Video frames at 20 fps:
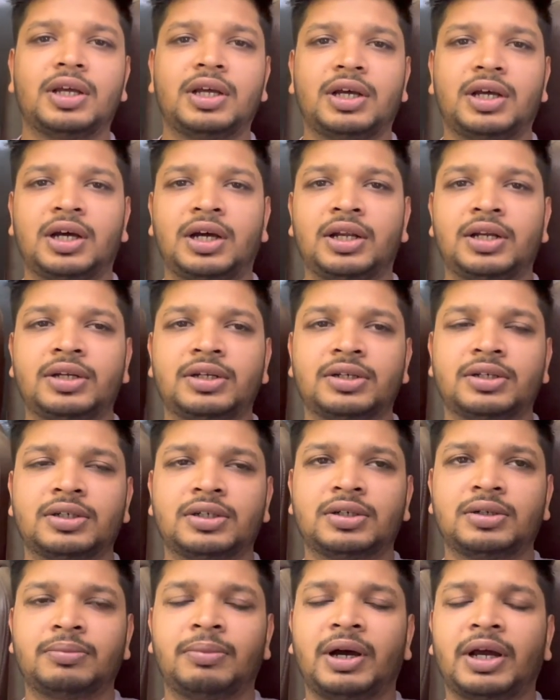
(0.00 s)
एंड
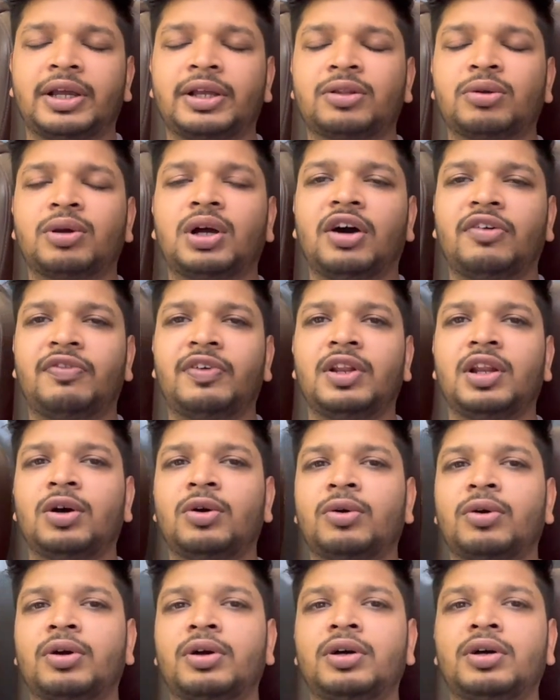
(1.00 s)
बाकी तो काफ़ी
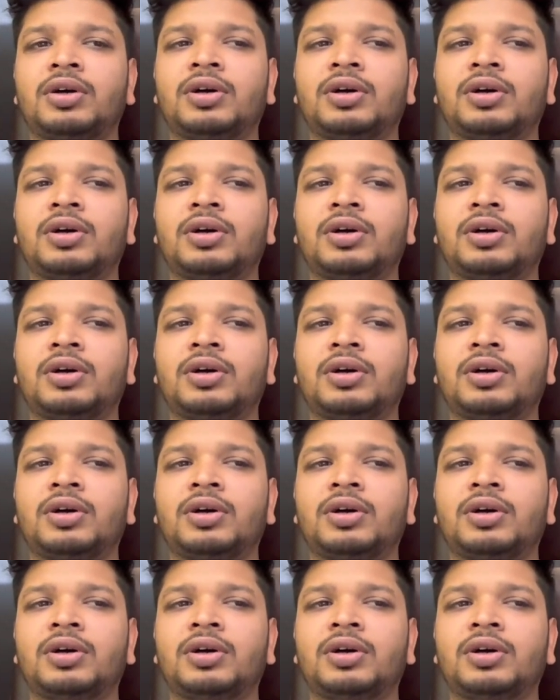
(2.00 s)
लोग